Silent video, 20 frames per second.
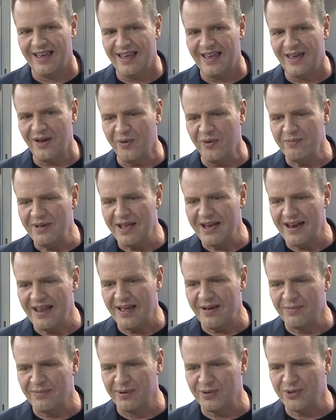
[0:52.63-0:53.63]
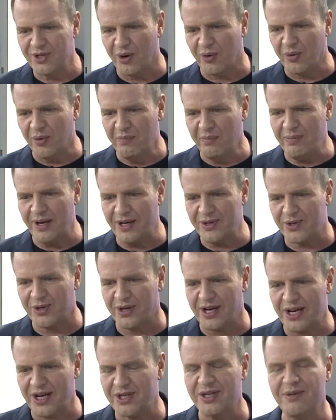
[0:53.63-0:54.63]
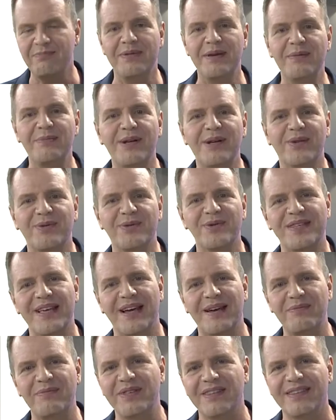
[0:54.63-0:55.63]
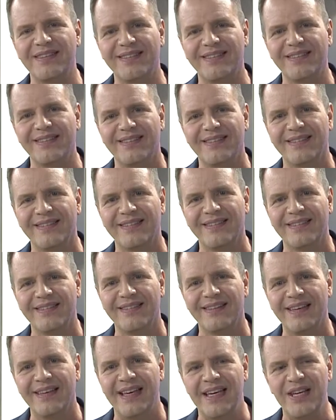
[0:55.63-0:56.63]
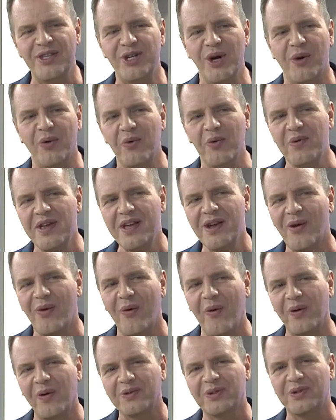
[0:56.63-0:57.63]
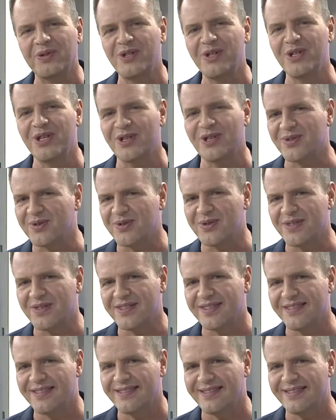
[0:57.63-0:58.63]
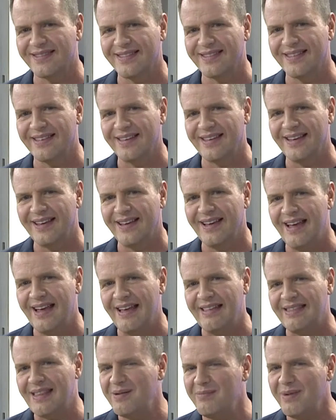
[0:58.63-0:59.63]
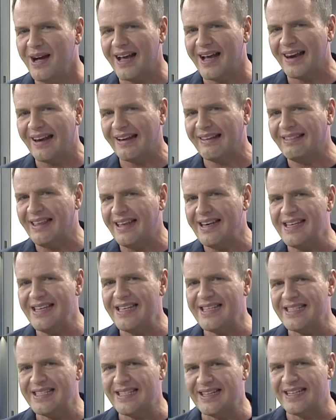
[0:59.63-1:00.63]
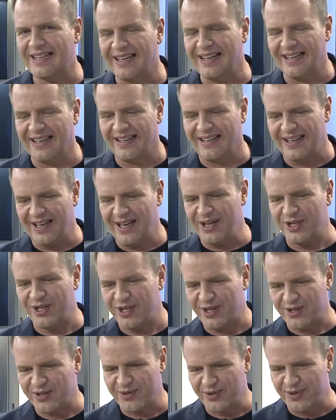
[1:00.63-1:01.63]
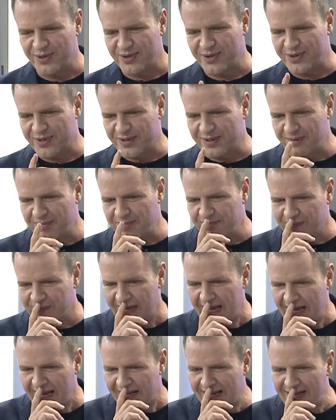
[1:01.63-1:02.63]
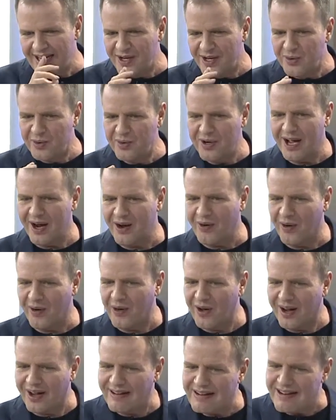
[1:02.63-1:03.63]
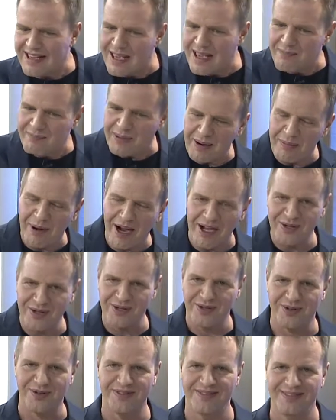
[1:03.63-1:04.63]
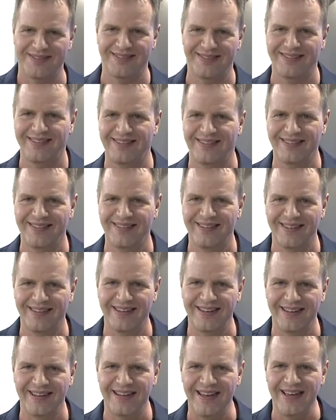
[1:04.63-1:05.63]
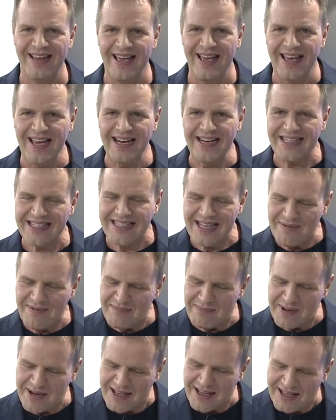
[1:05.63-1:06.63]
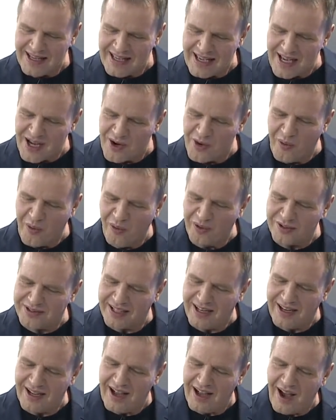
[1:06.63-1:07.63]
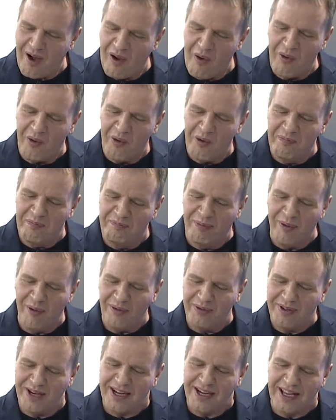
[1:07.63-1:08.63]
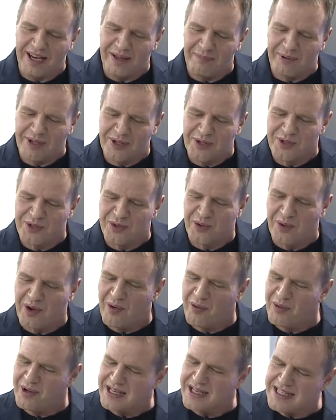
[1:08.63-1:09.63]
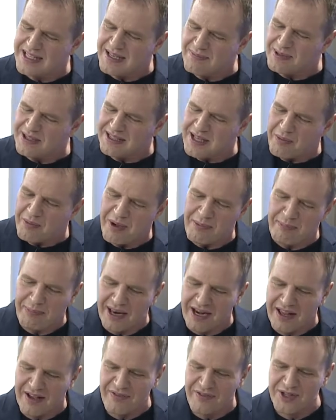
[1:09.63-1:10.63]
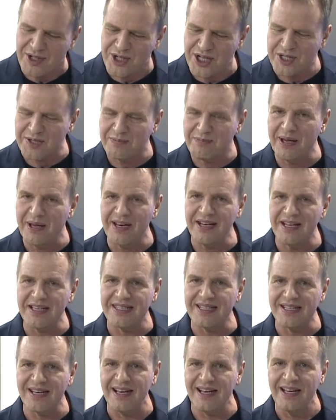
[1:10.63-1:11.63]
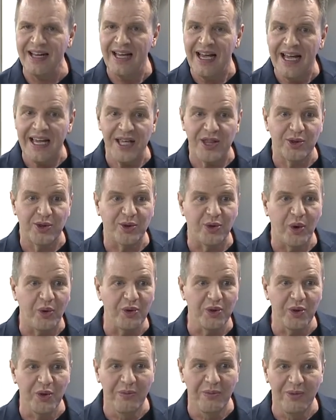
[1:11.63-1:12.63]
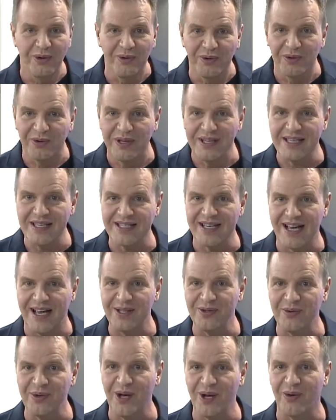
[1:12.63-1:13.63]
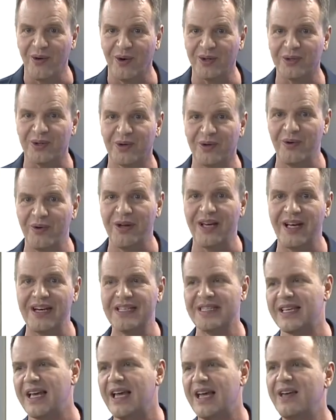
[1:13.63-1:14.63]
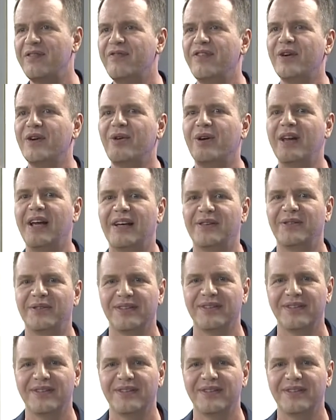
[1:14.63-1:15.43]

Eu me lembro de algum personagem bíblico, sabe? E de algum encontro de Jesus. Tem uma característica em Jesus que ele nunca coloca ninguém baixo. Ele sempre encontra algo bom naquela pessoa, ou ele sempre tem uma palavra de esperança, e todo mundo que sai do encontro com ele sai revigorado.